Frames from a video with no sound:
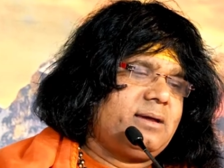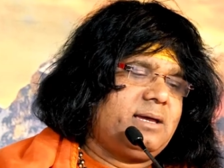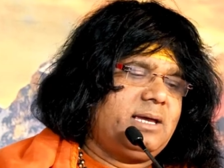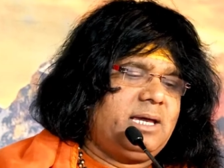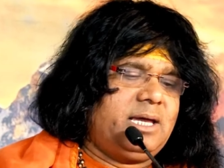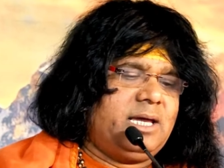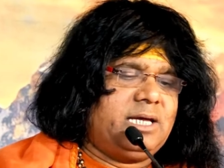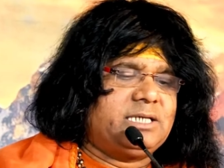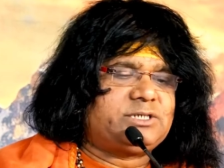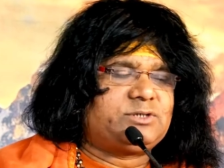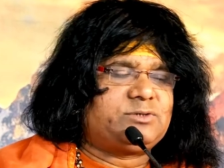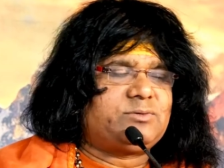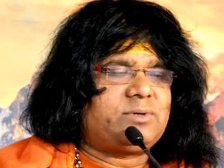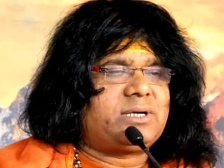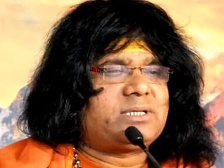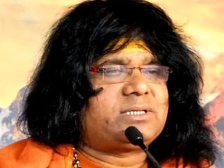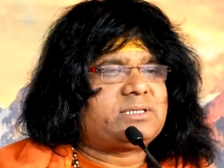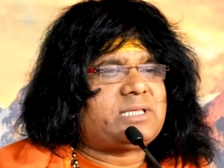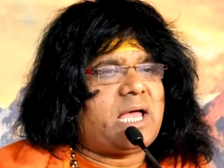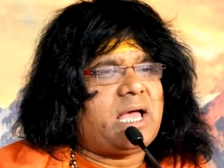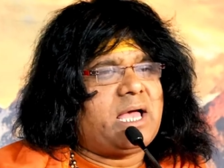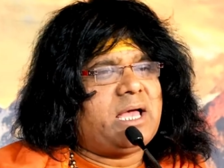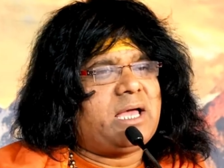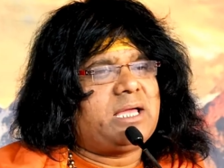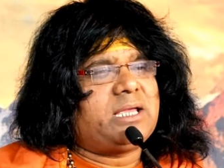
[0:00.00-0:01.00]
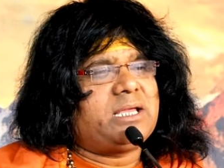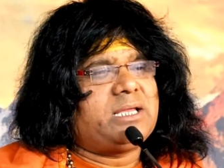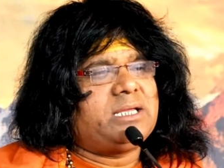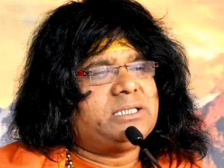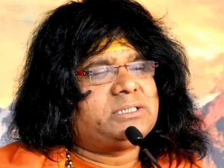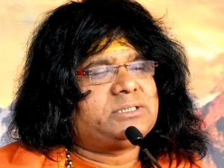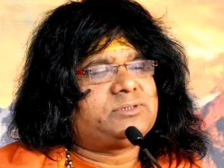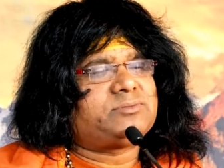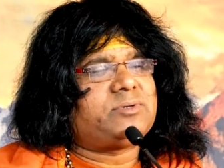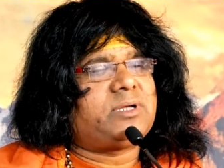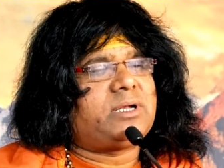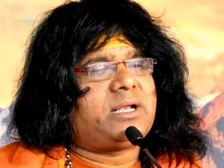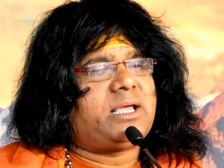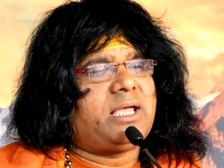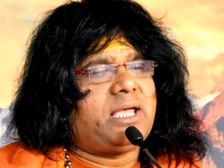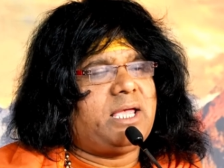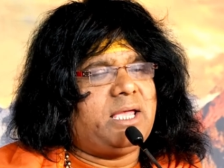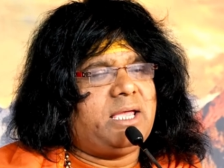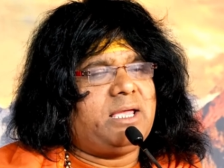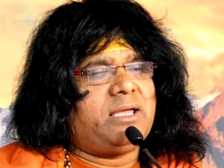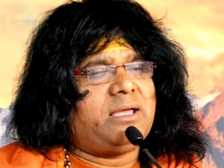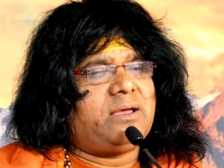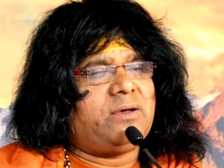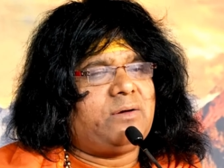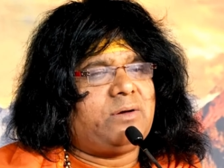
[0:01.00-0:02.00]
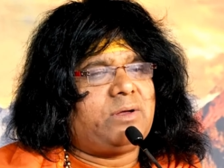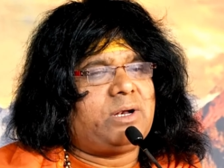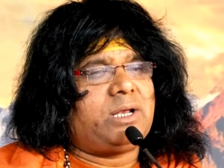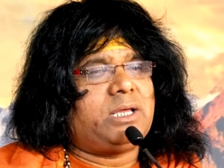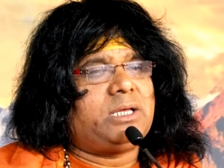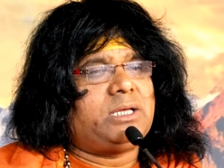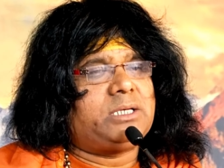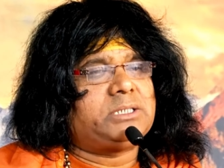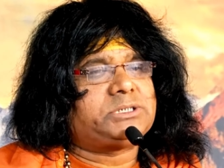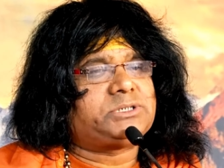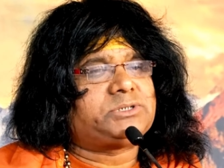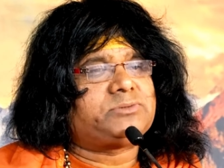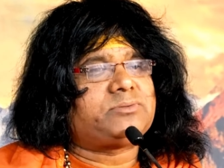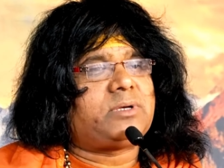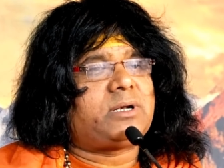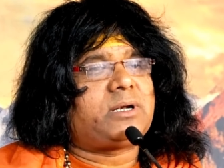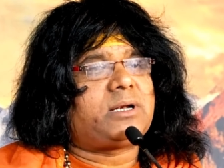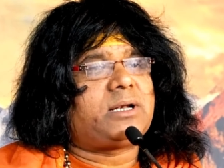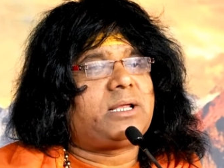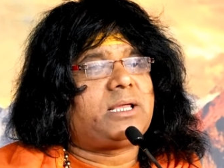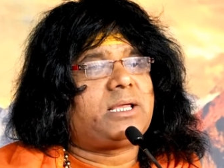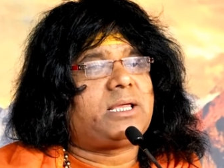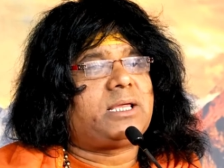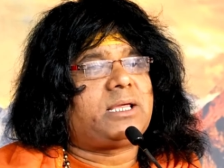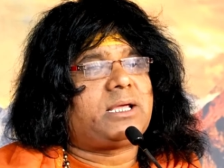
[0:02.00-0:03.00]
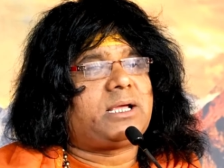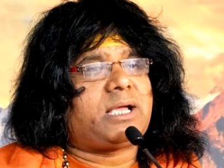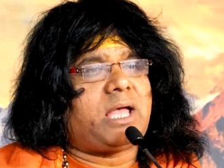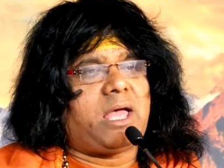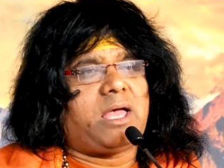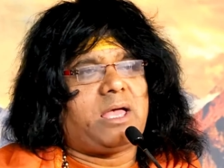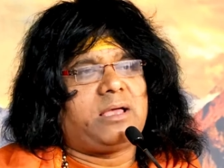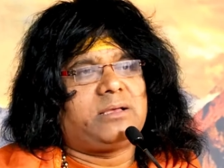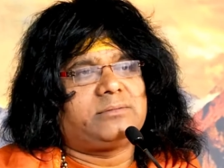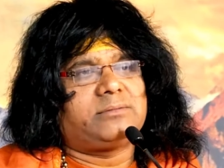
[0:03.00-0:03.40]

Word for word: ईश्वर था ईश्वर है और ईश्वर रहेगा